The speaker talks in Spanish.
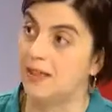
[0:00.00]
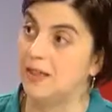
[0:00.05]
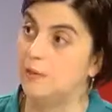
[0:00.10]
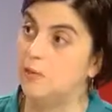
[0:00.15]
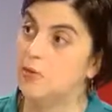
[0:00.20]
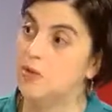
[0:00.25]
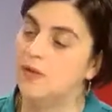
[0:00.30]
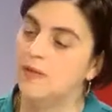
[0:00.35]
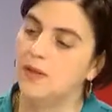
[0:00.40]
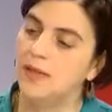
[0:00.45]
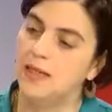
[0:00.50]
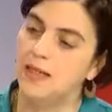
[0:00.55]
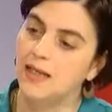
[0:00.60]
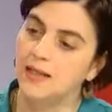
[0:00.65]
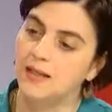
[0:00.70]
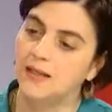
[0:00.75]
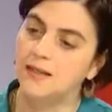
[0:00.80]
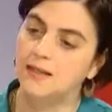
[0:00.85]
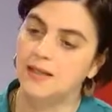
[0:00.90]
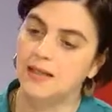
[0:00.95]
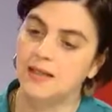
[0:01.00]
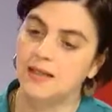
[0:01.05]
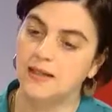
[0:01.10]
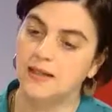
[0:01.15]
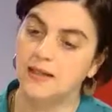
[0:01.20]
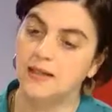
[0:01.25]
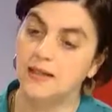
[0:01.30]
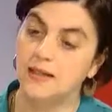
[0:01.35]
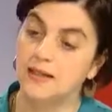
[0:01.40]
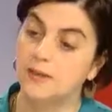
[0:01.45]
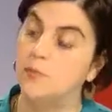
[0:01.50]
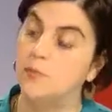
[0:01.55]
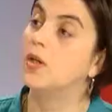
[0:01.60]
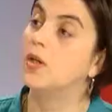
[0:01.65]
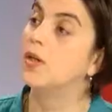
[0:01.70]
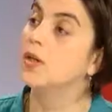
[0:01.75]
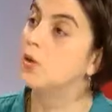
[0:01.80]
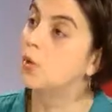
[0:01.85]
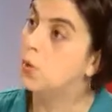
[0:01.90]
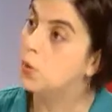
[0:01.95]
la posibilidad esta, eh, de
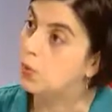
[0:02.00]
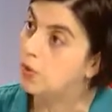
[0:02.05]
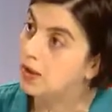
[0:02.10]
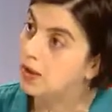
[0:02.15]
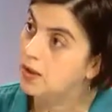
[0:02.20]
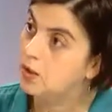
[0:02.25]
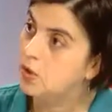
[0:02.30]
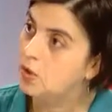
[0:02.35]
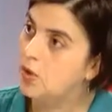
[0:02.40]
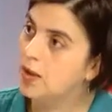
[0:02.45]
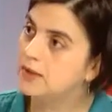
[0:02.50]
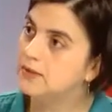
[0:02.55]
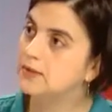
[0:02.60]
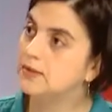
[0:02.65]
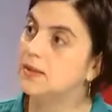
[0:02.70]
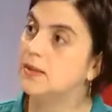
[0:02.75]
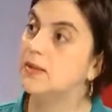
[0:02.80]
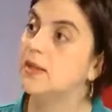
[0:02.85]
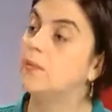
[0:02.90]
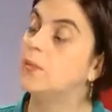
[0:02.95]
descubrirlo antes,